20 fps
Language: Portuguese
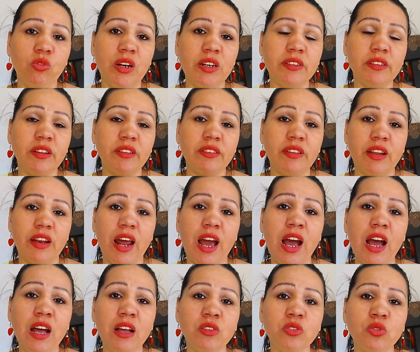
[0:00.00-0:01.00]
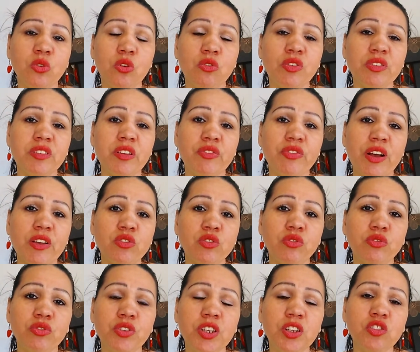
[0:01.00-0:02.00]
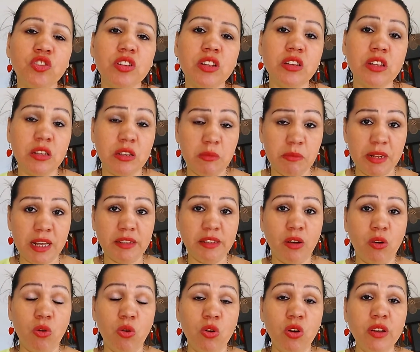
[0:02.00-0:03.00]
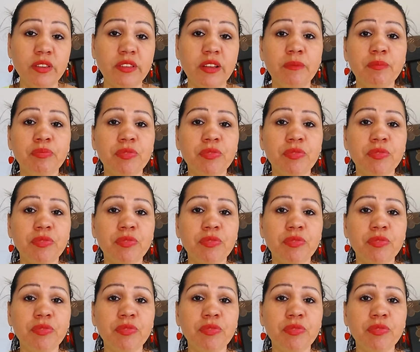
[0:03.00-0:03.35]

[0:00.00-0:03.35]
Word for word: um artesanato ou você faz um vídeo de determinada coisa,